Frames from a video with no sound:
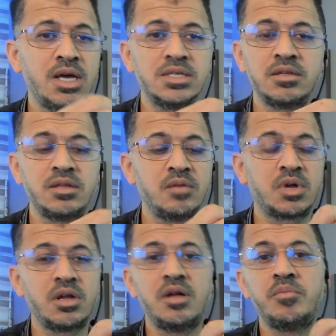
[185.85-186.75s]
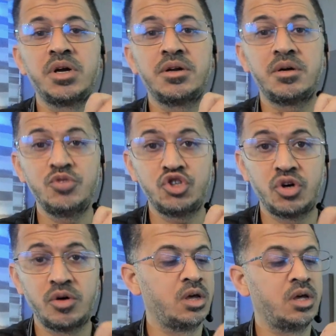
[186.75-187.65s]
سيتنج من خلال
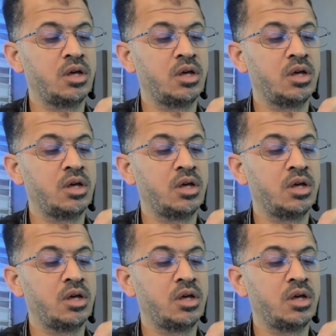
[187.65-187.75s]
برنامجهم